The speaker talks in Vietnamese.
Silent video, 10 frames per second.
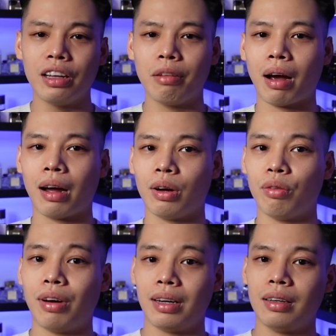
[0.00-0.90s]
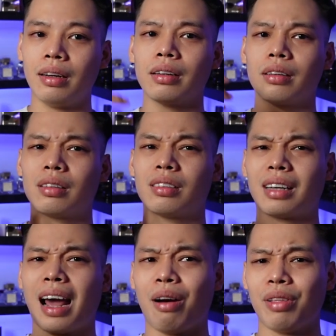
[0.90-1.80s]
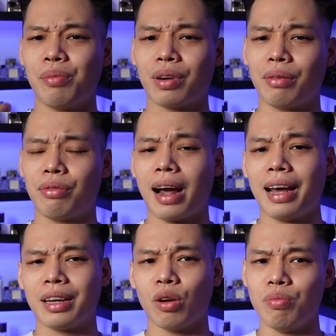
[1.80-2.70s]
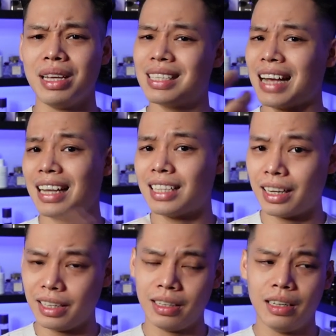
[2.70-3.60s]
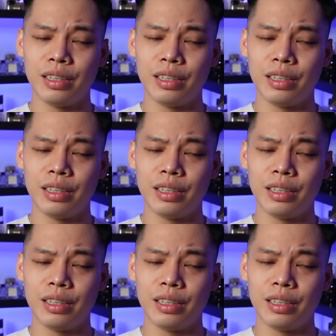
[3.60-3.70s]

nhưng mà nó vẫn tạo ra một cái vai kiểu bị già dặn ấy